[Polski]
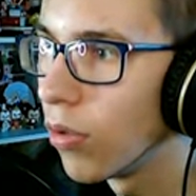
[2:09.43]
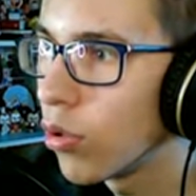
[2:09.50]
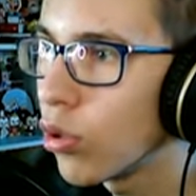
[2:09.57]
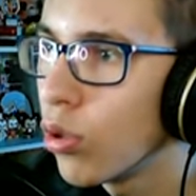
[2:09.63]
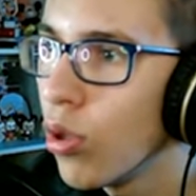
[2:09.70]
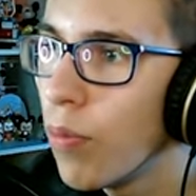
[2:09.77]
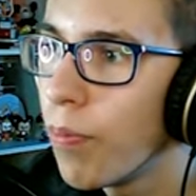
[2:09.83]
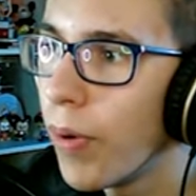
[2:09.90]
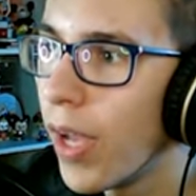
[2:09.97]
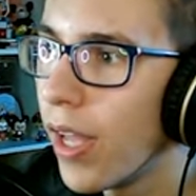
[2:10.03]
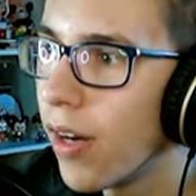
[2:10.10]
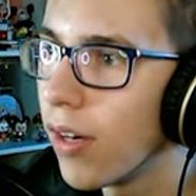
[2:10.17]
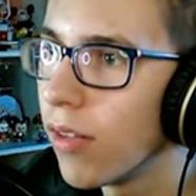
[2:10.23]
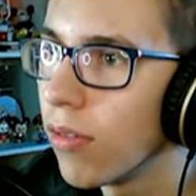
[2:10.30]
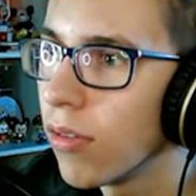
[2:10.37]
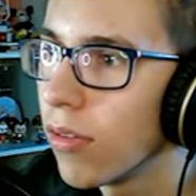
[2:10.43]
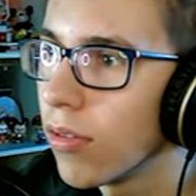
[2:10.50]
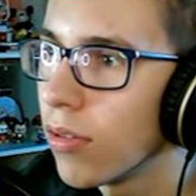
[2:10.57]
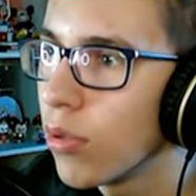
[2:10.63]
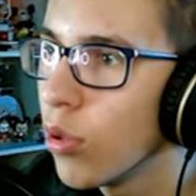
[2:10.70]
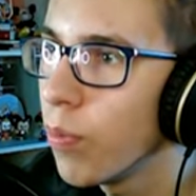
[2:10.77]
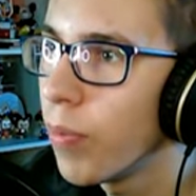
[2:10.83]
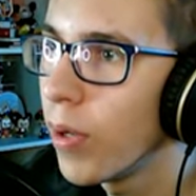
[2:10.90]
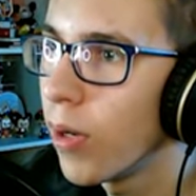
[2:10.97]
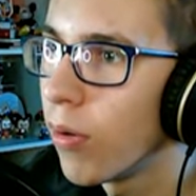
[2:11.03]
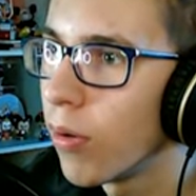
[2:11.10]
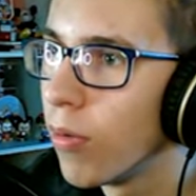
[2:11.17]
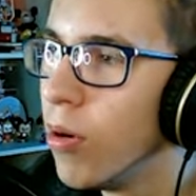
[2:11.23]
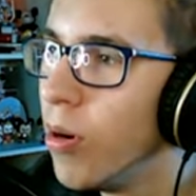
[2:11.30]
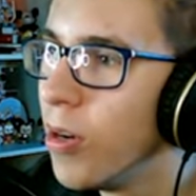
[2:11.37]
No super, no super
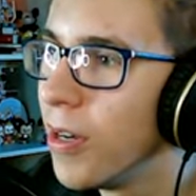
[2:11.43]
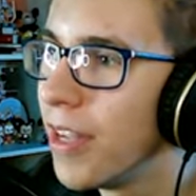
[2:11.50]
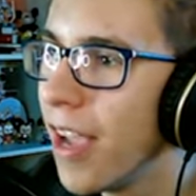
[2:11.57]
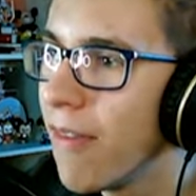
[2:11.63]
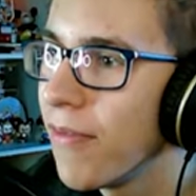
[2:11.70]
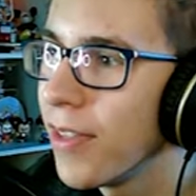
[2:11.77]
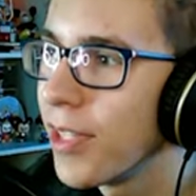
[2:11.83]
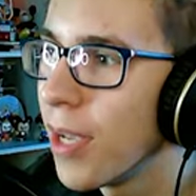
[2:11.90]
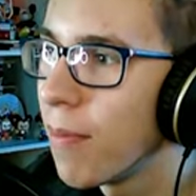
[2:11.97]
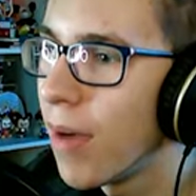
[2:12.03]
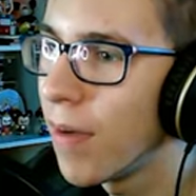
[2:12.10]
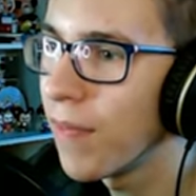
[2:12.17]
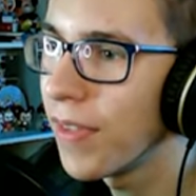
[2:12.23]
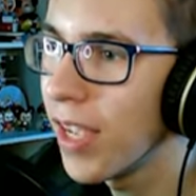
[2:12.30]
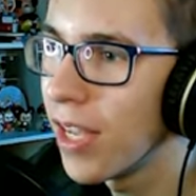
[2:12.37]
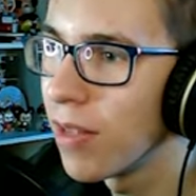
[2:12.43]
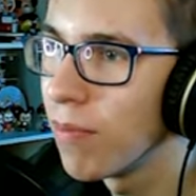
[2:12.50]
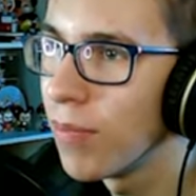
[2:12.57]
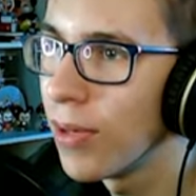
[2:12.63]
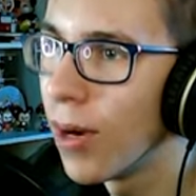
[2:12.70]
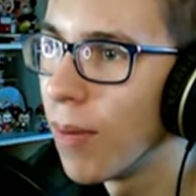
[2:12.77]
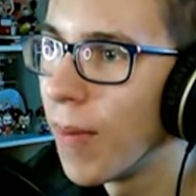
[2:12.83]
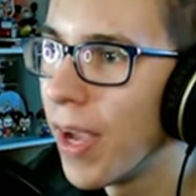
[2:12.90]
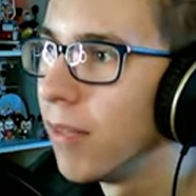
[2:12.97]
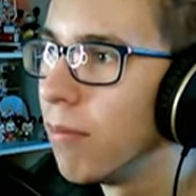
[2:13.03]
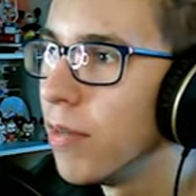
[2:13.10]
ogólnie widzę, mam ten biomek.